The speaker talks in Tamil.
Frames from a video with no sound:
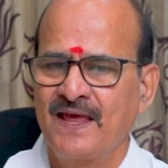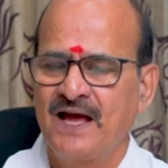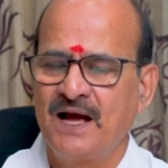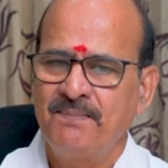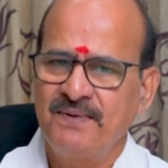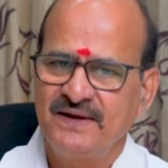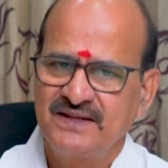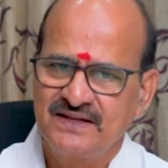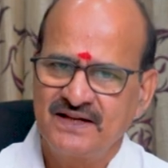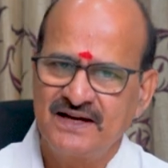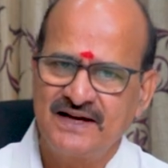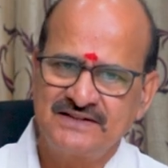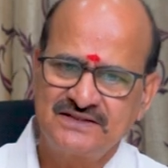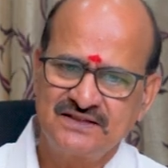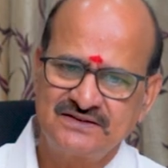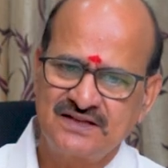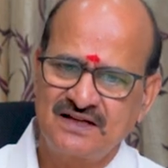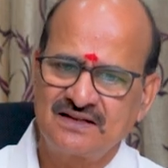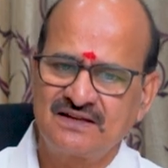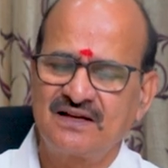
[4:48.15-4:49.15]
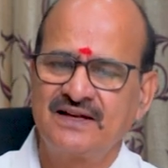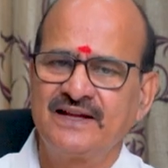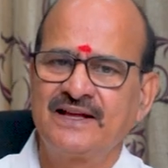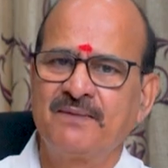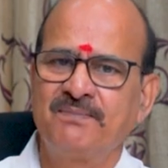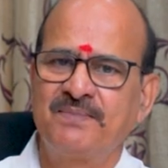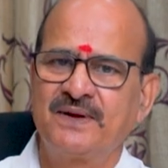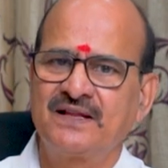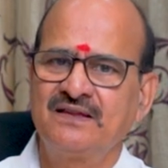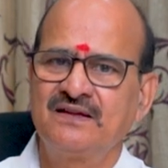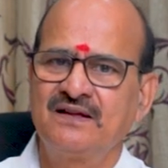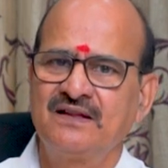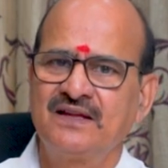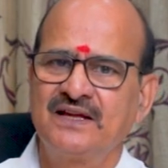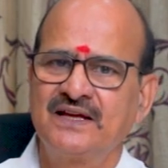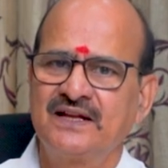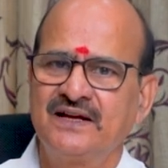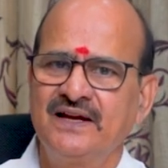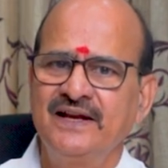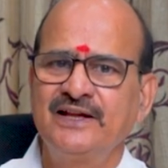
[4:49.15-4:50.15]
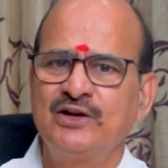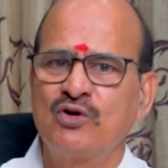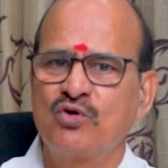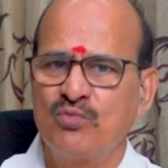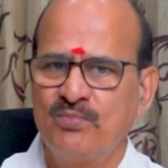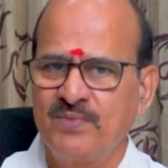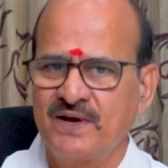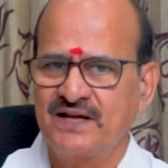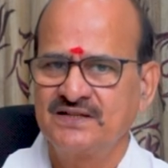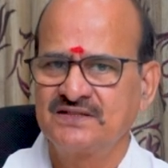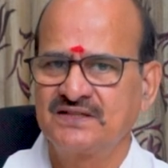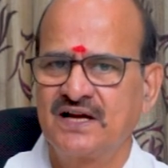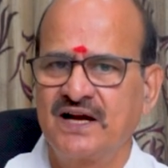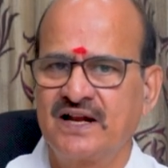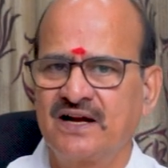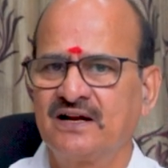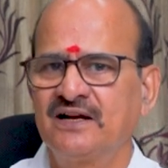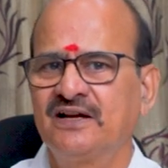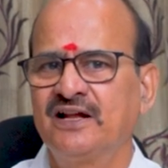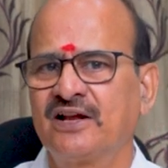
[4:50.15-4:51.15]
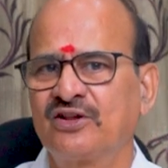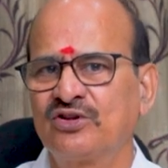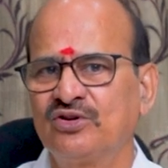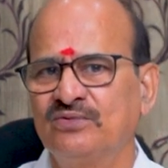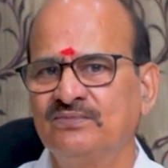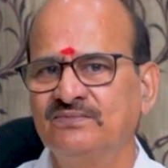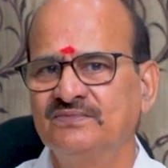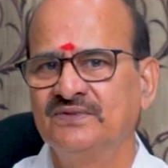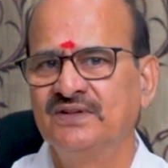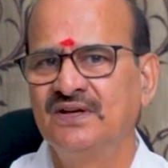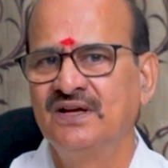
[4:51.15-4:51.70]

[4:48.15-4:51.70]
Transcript: அப்போ இந்த நட்சத்திரத்தில் நீங்கள் பிறந்திருந்தீங்கன்னா நீங்கள் கும்பராசிக்காரங்கன்னு அர்த்தம்